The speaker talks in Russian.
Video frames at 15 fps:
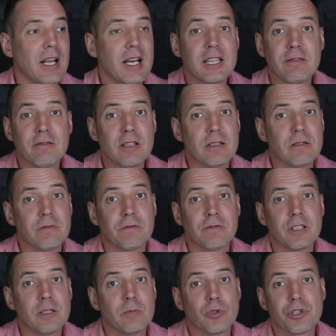для этого
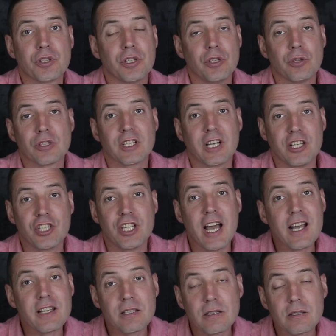вы можете ее
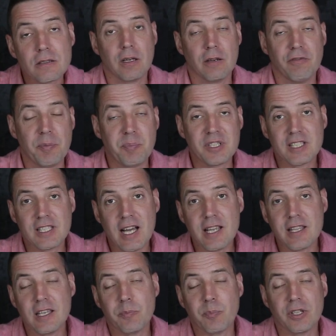скачать в
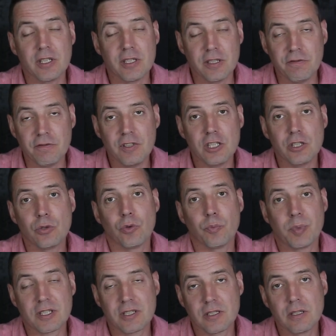описании под этим видео
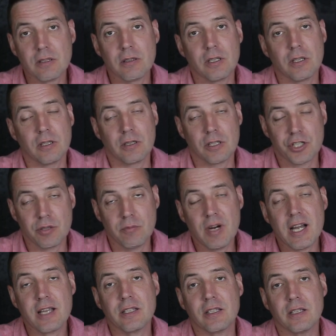по ссылке,
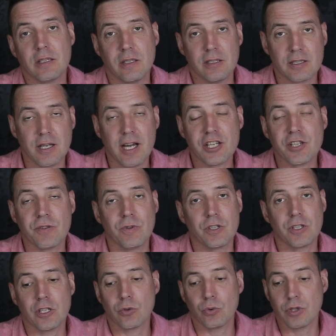нажимайте и
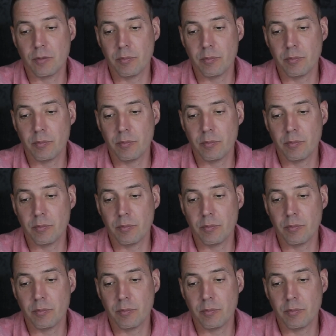скачивайте эту